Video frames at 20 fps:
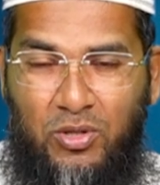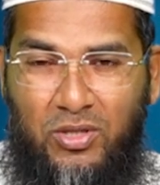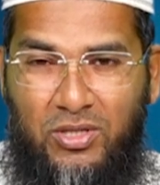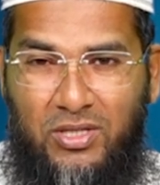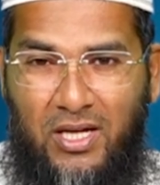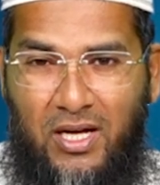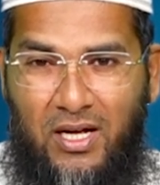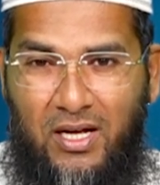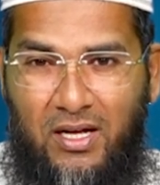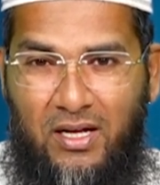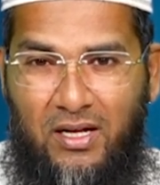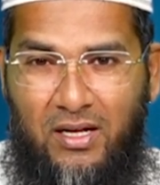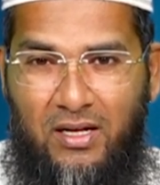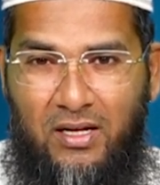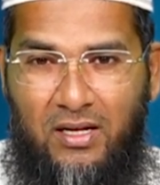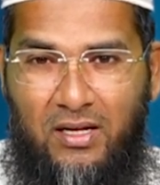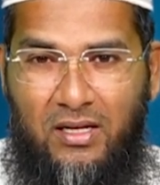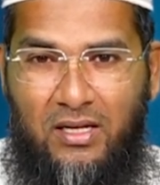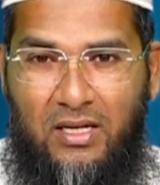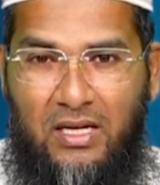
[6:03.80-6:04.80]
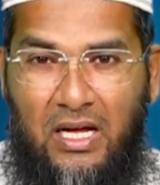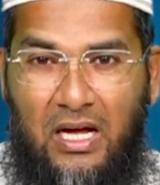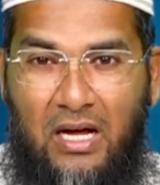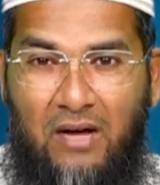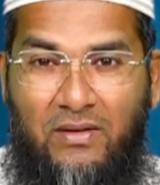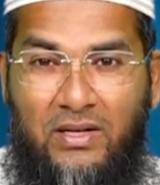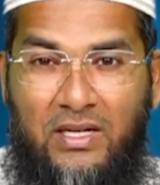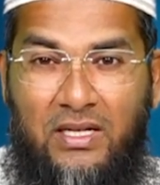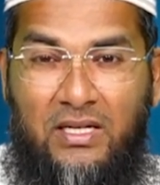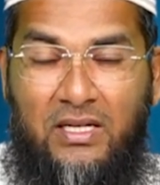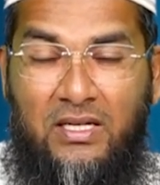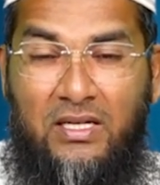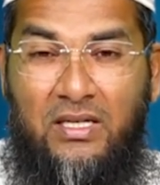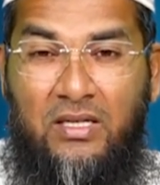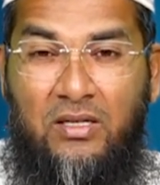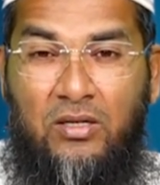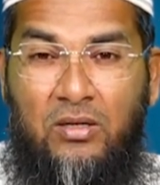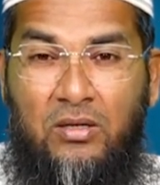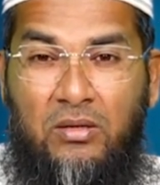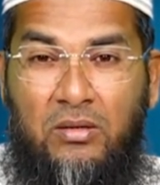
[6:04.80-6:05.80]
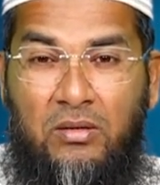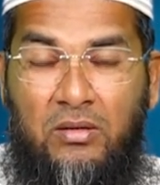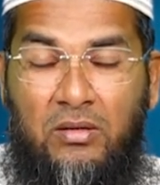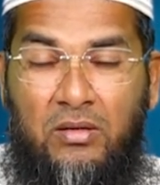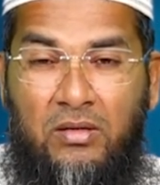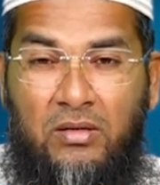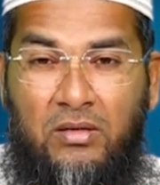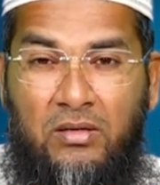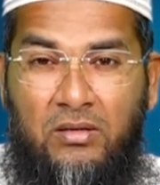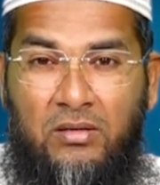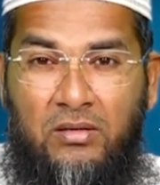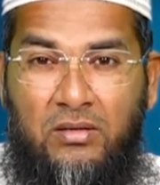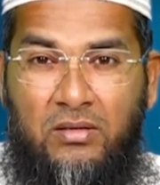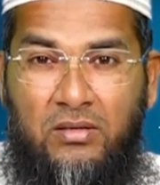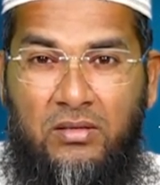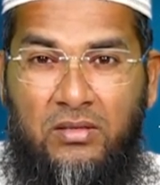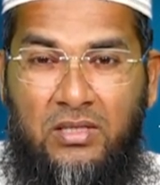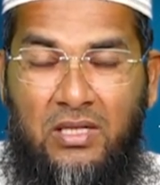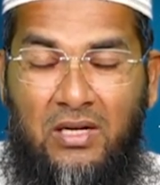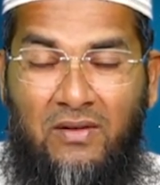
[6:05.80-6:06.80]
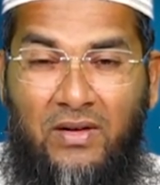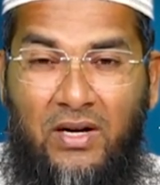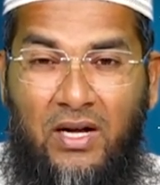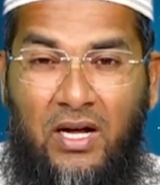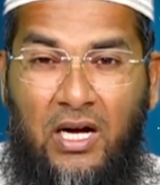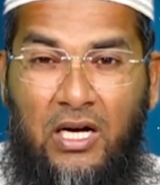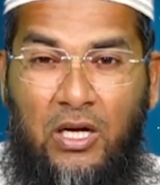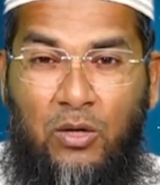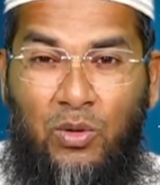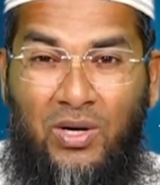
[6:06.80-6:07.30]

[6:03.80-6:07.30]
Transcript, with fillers: கொடுத்தான் அவர் தவறான